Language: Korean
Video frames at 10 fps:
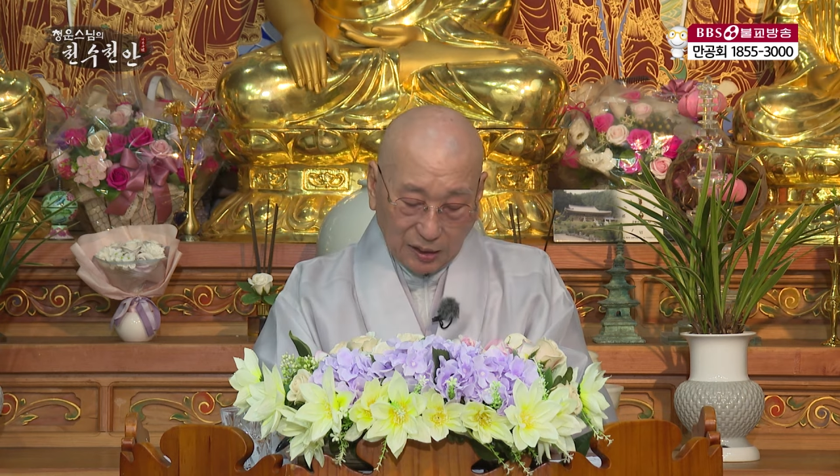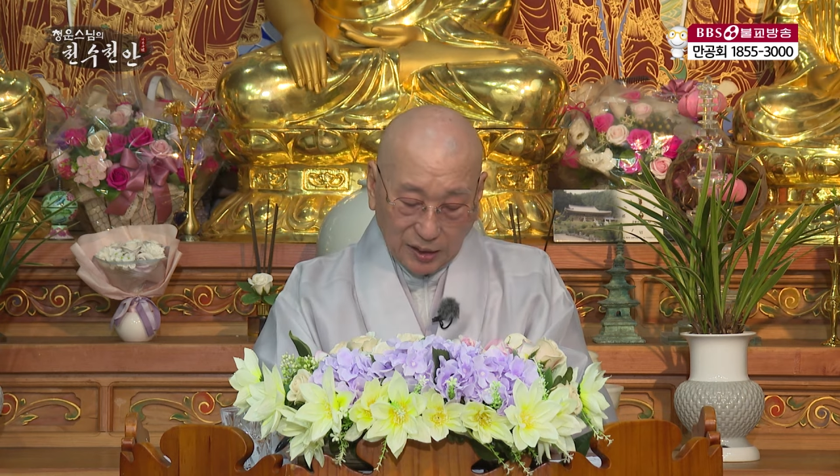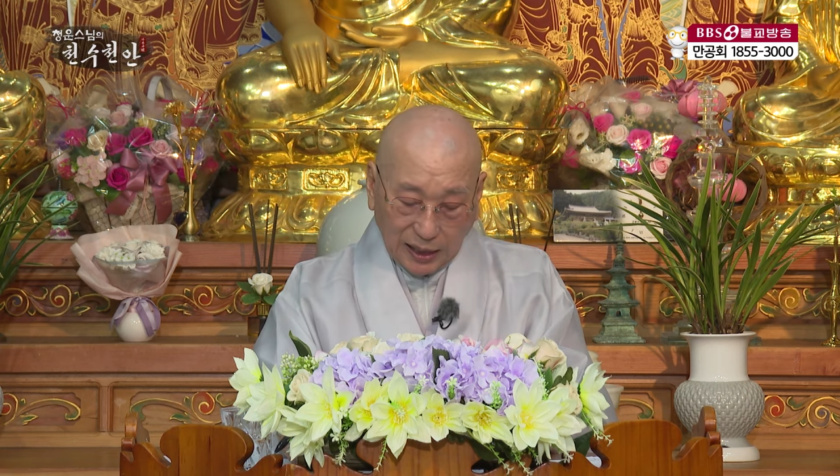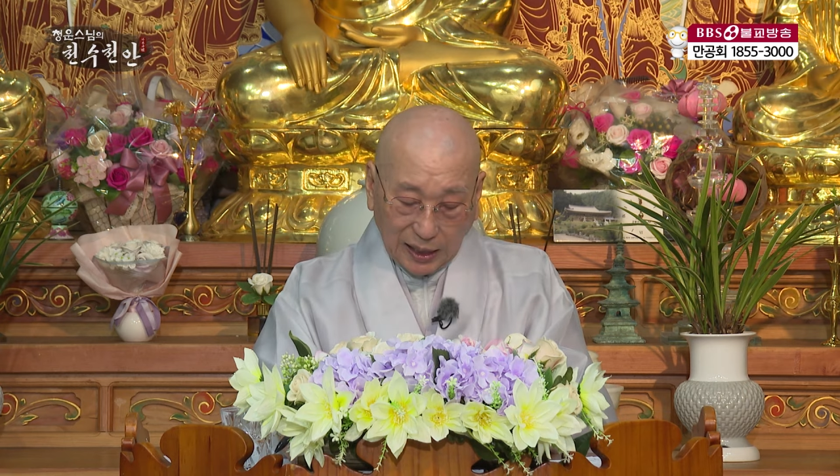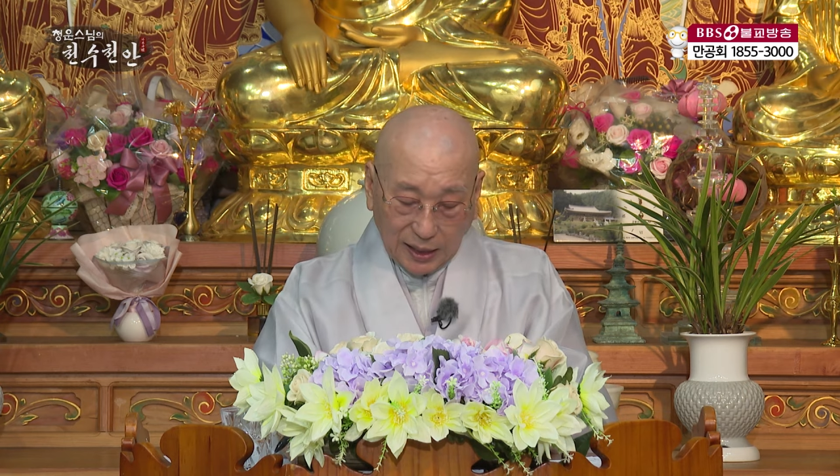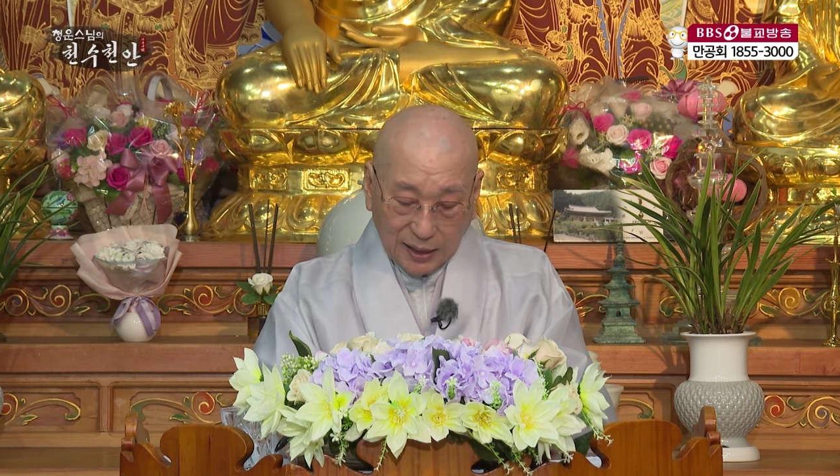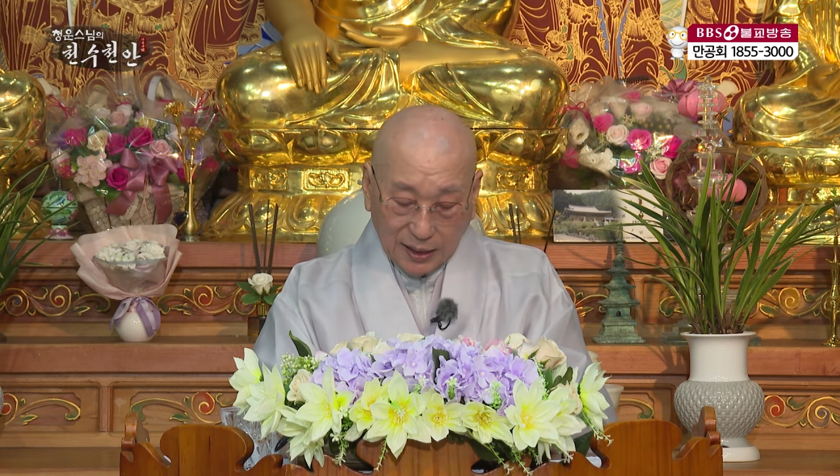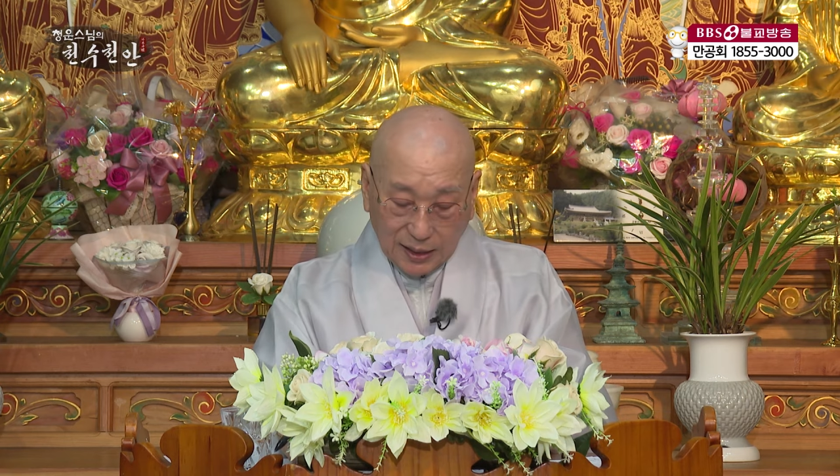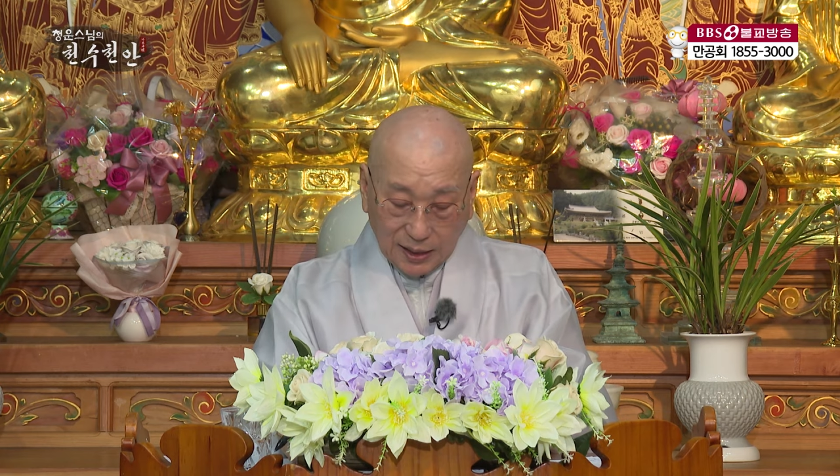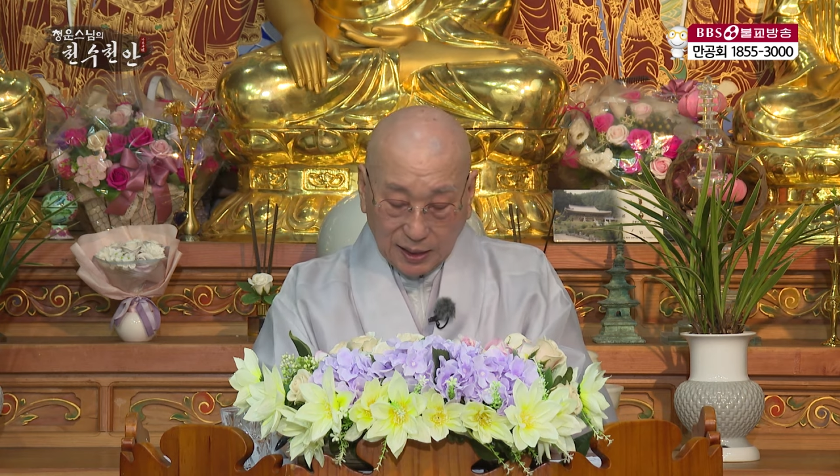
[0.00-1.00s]
거냐.
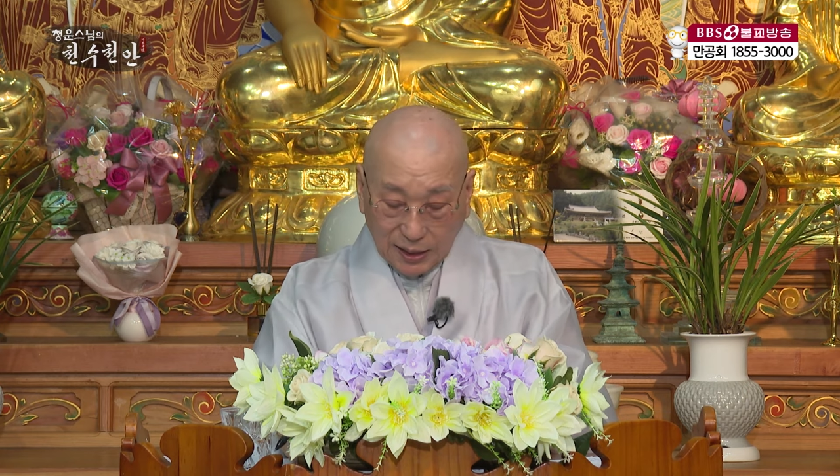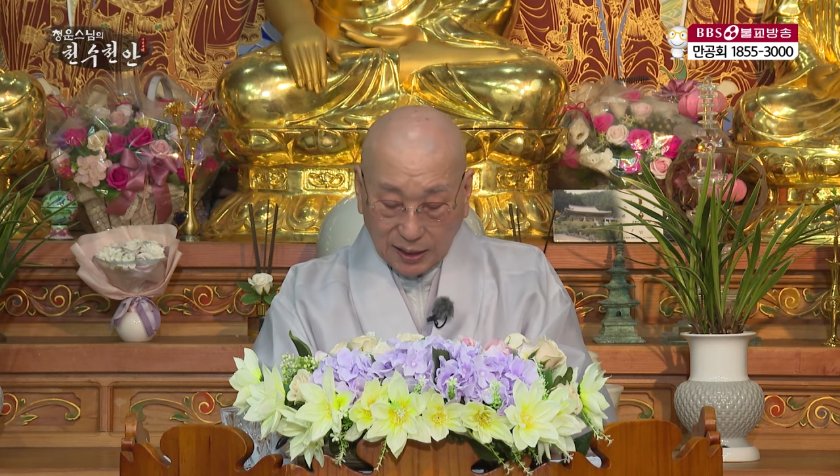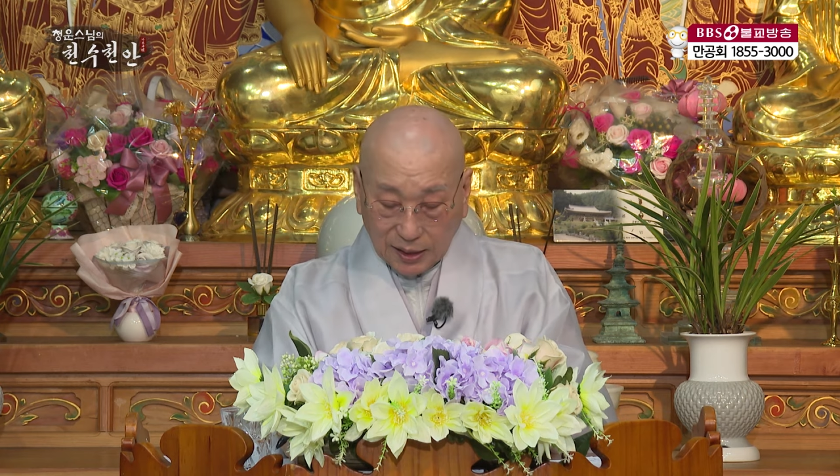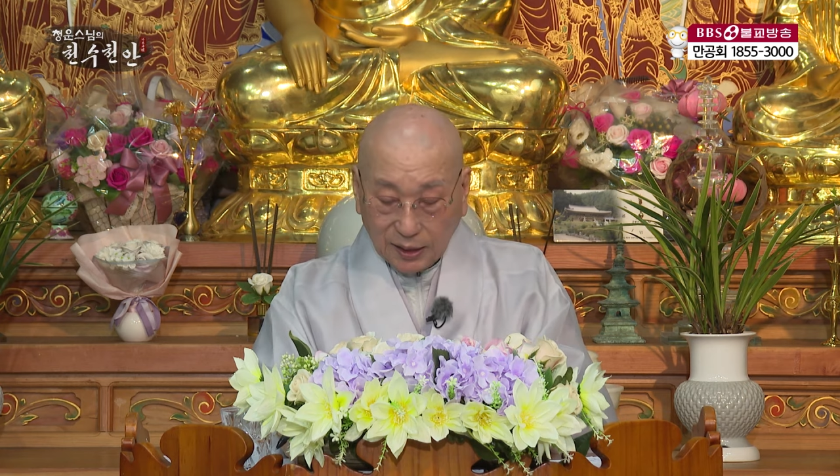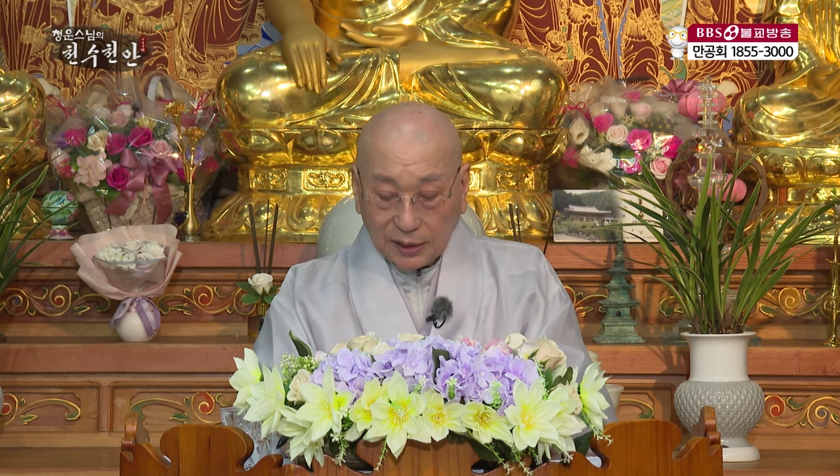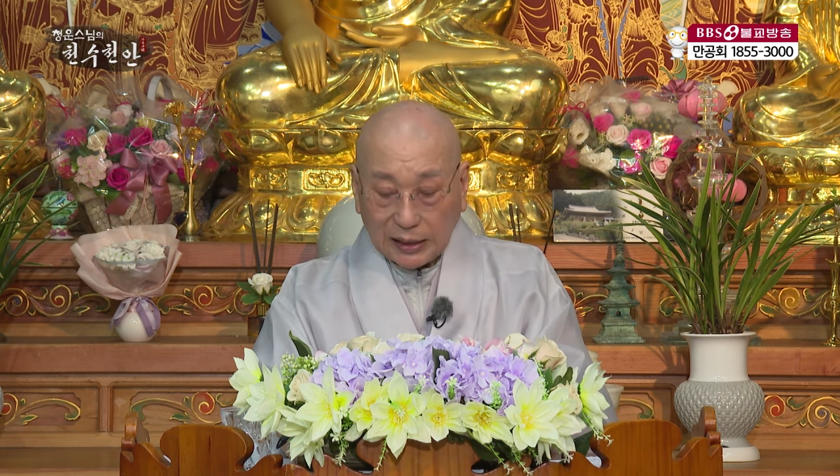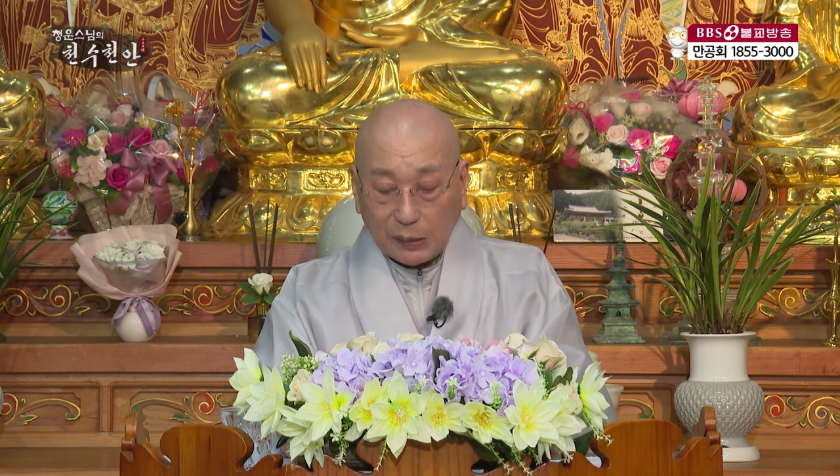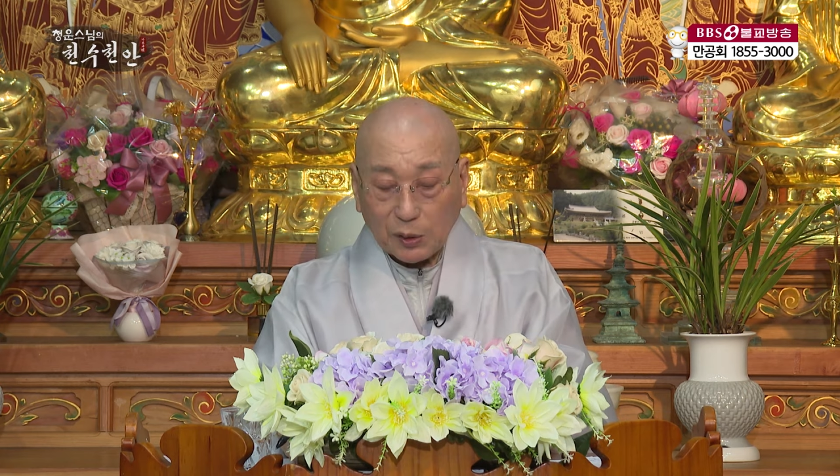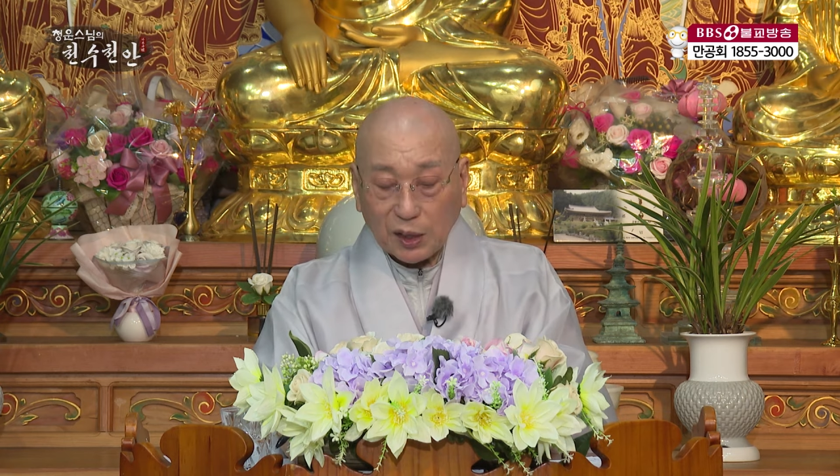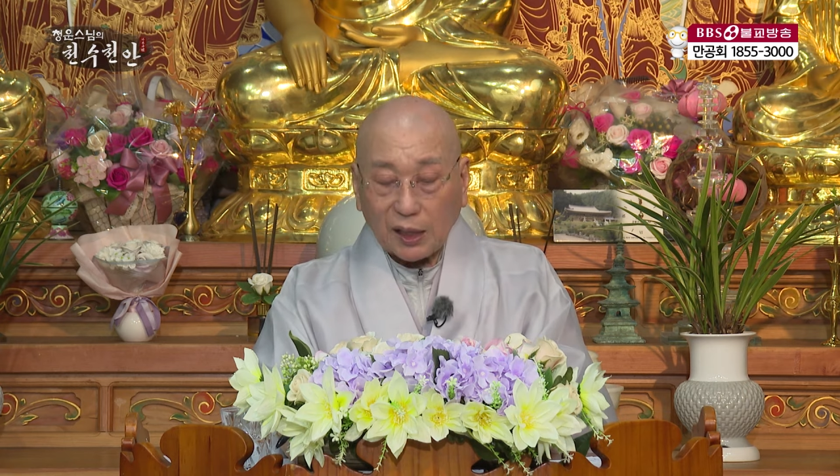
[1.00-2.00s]
이건
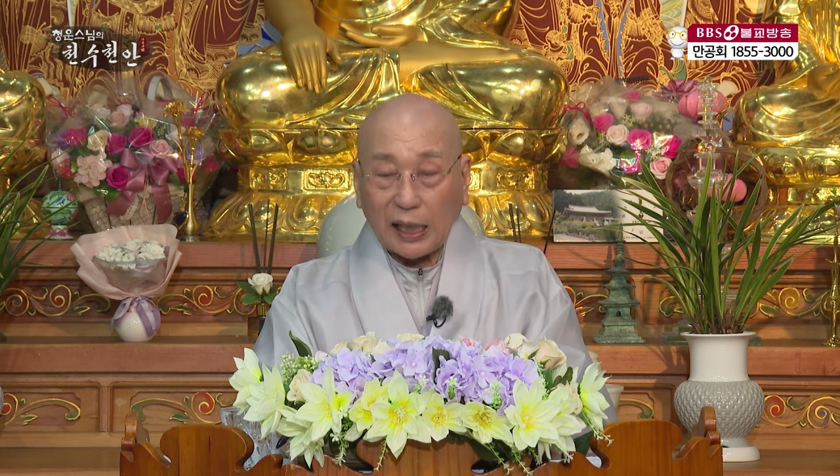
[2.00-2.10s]
잘못된 거